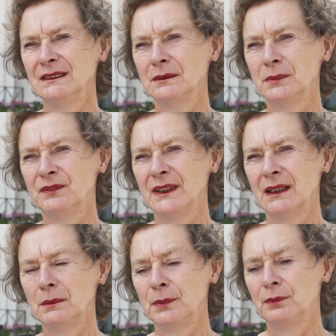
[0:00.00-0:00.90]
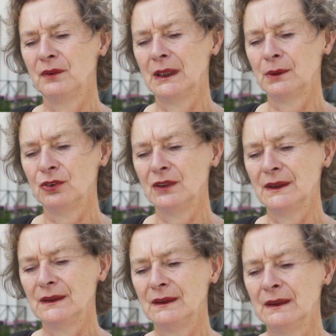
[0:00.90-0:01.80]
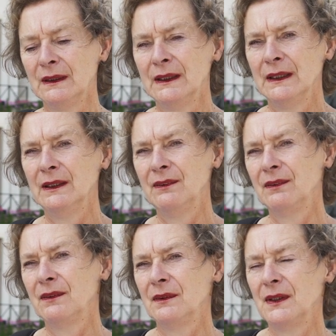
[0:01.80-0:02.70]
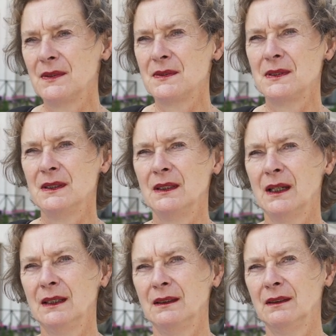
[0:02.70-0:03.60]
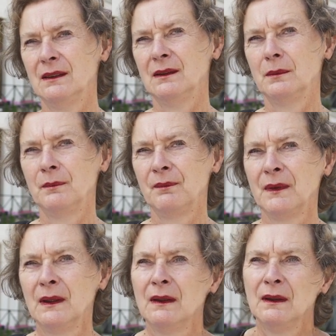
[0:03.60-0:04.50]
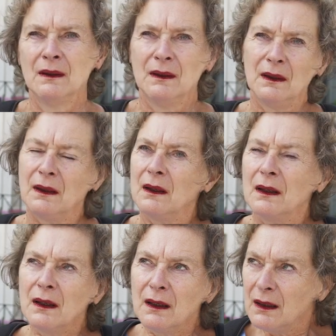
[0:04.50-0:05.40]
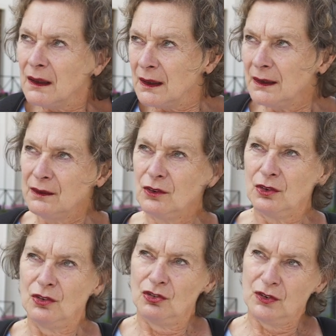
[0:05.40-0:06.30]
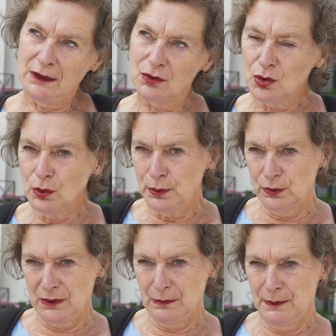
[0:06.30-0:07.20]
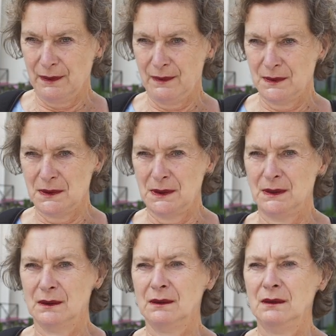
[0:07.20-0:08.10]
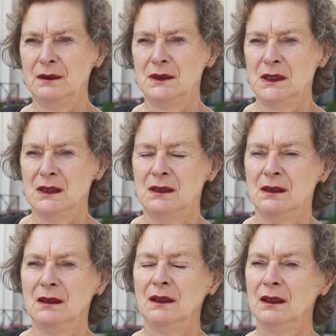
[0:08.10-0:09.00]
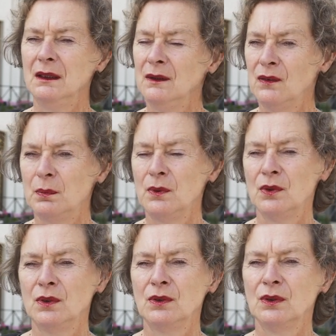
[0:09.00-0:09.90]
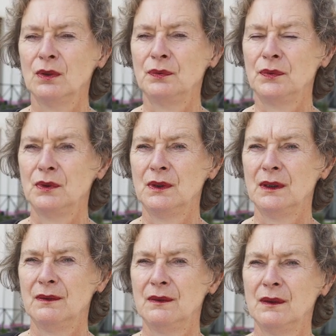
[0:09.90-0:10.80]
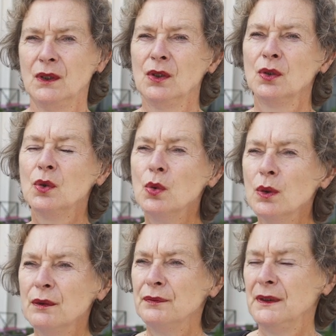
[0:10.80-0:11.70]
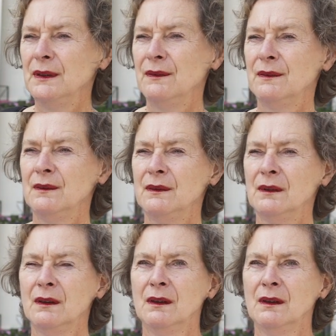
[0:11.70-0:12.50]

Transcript: dieser Bewer Bewerberstätte ist, dass sie ein ähm, einen Stadttypus repräsentieren, der insbesondere für das Kurwesen